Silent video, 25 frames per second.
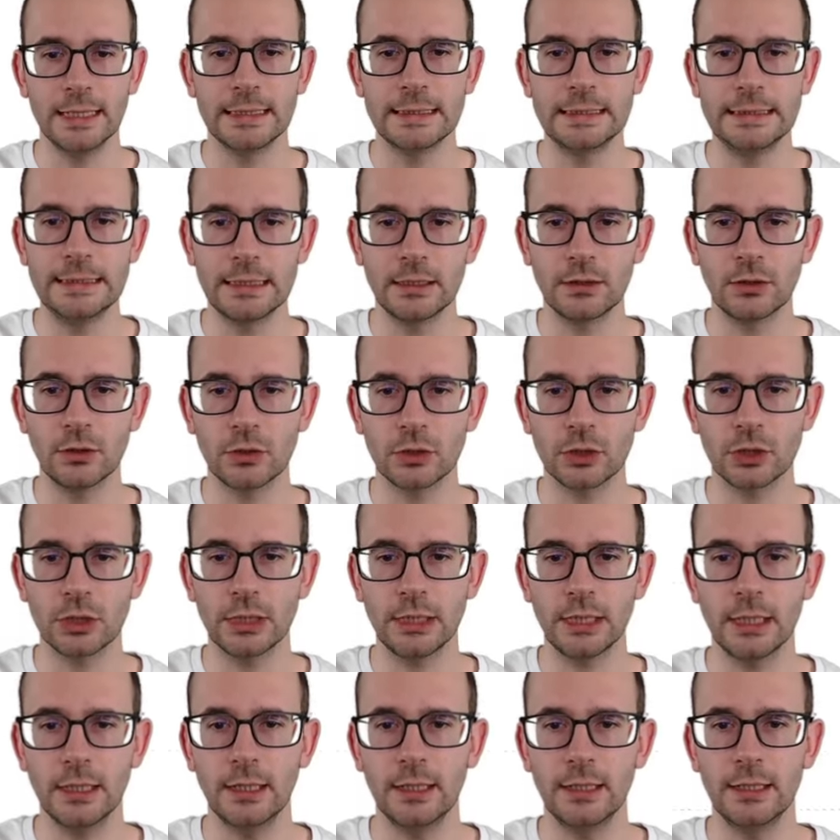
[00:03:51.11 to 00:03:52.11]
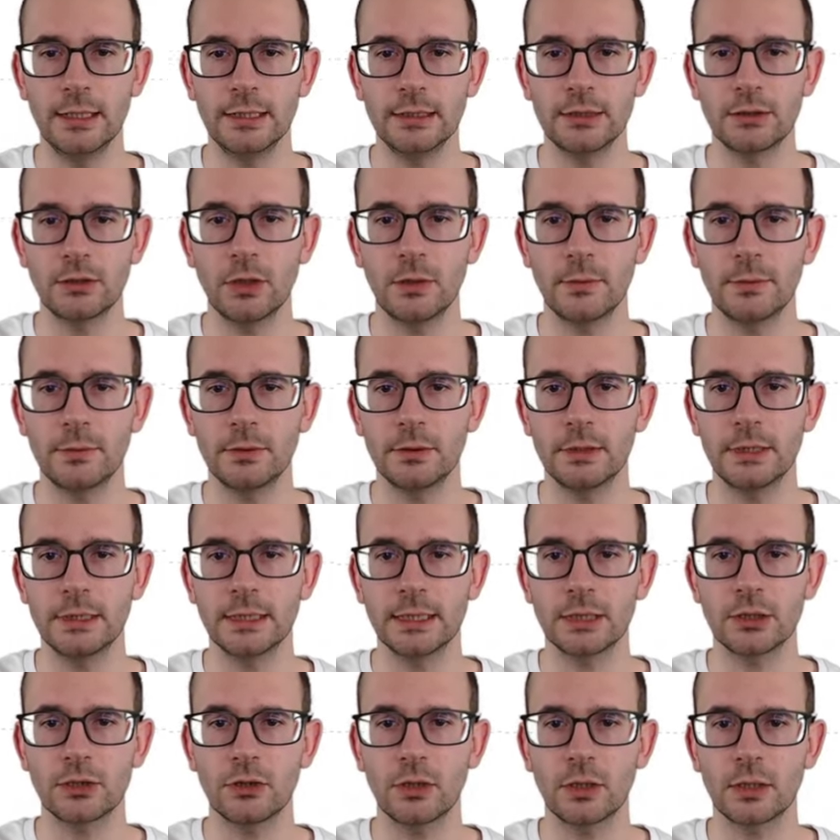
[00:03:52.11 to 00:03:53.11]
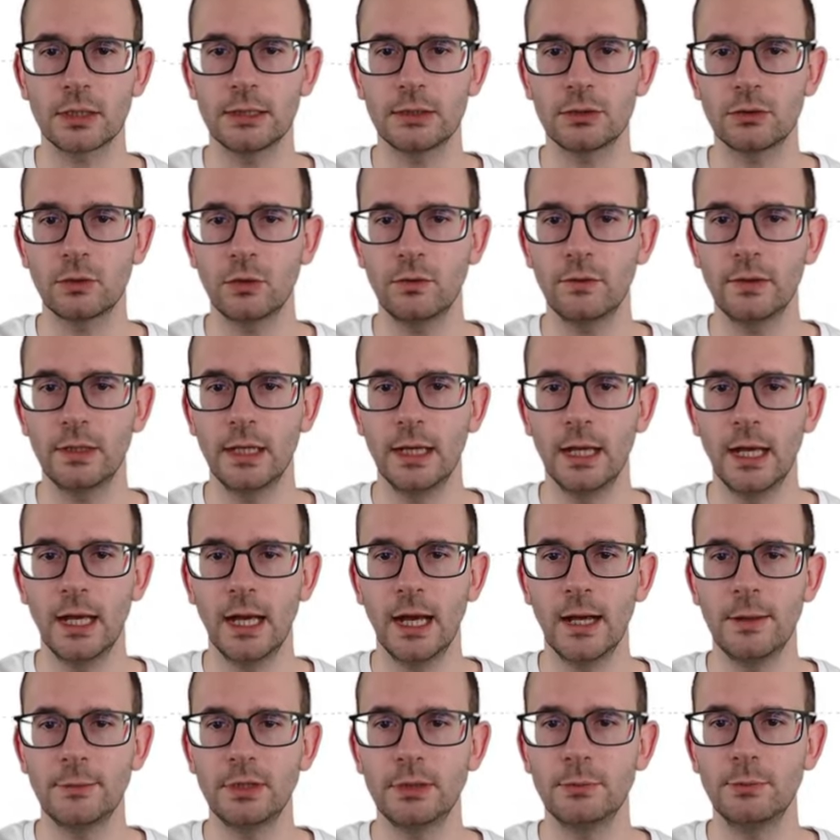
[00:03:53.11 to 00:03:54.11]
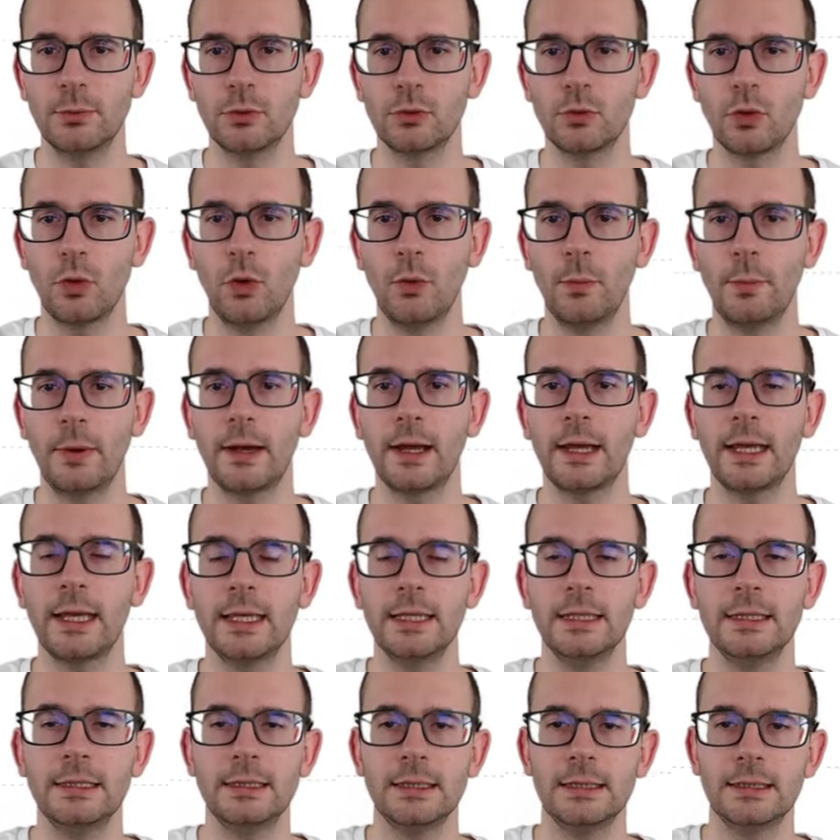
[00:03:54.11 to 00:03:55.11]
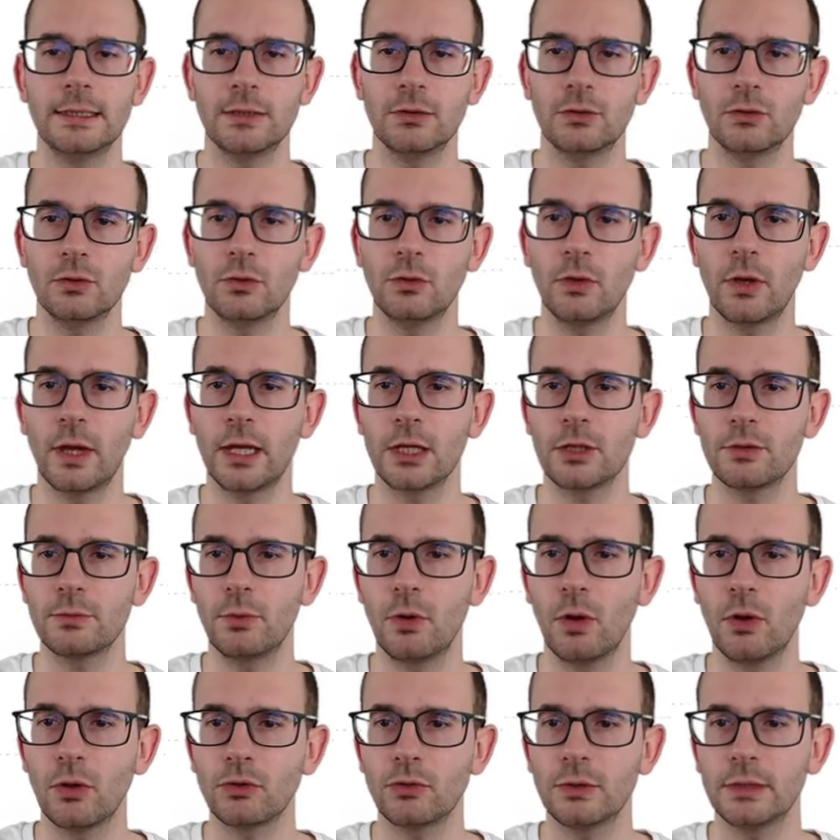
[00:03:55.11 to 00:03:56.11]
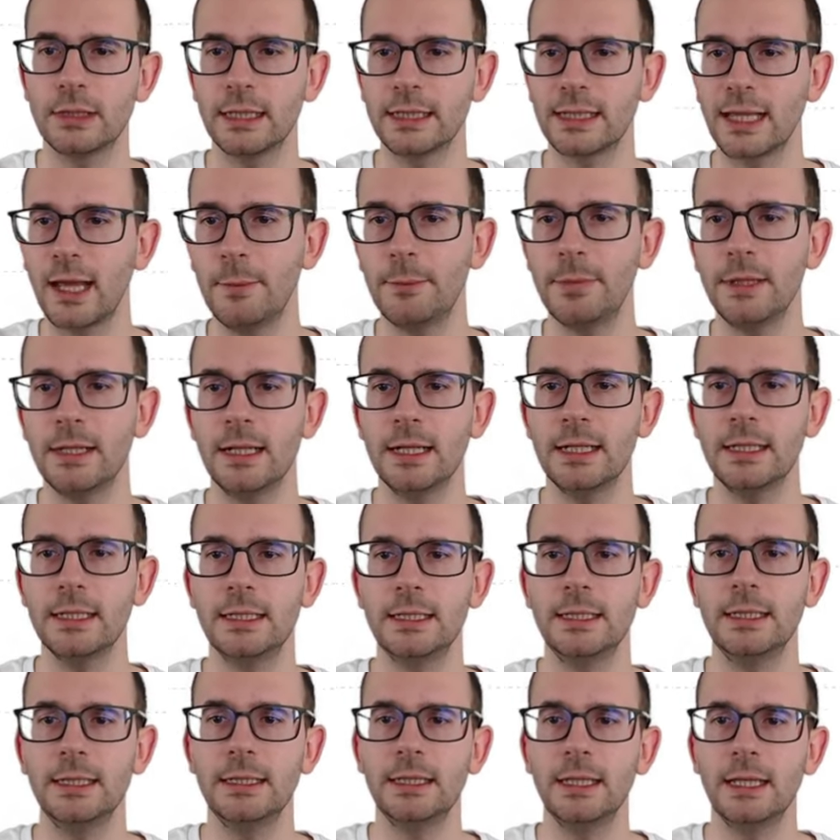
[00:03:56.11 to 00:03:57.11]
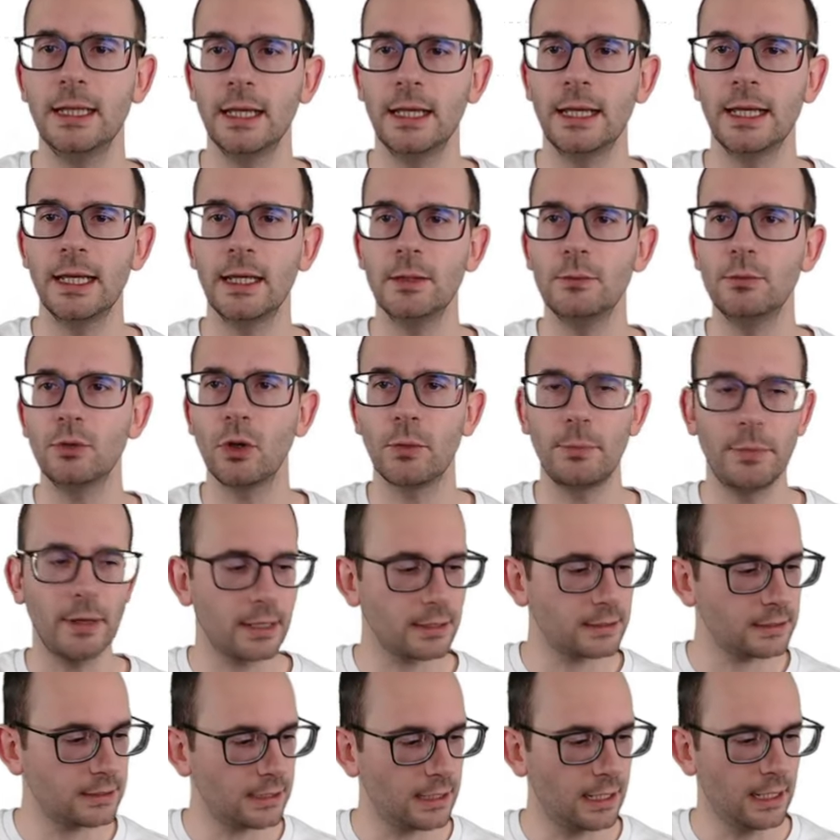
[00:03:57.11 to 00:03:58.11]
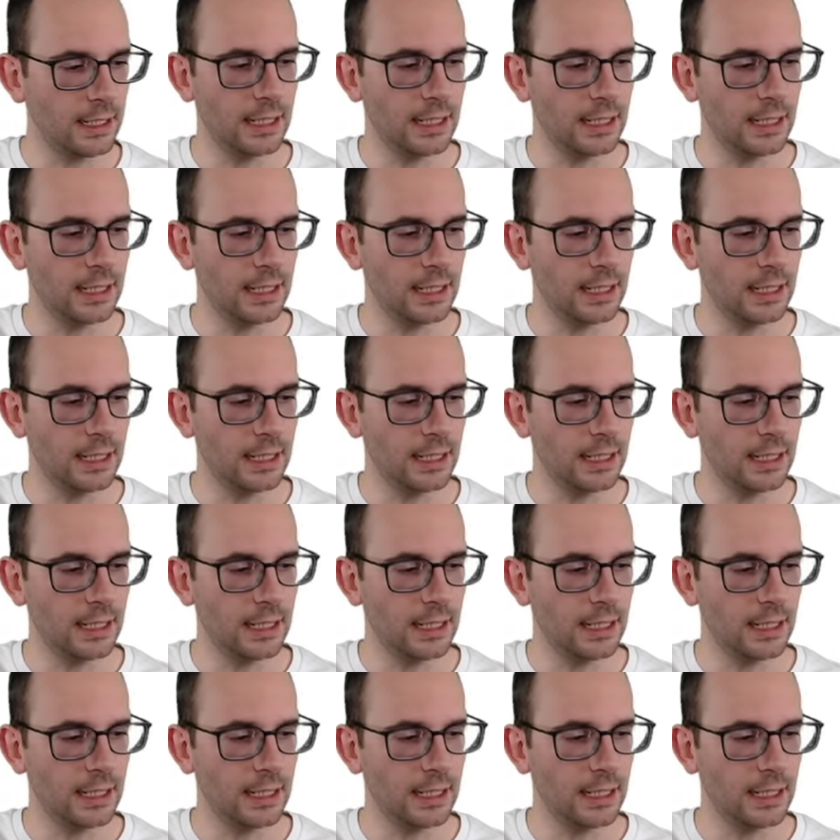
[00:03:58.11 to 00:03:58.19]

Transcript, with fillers: déclencher euh, les stops des acheteurs qui se trouvaient un petit peu trop près ici de cette zone de range pour ensuite attraper de la liquidité et mieux repartir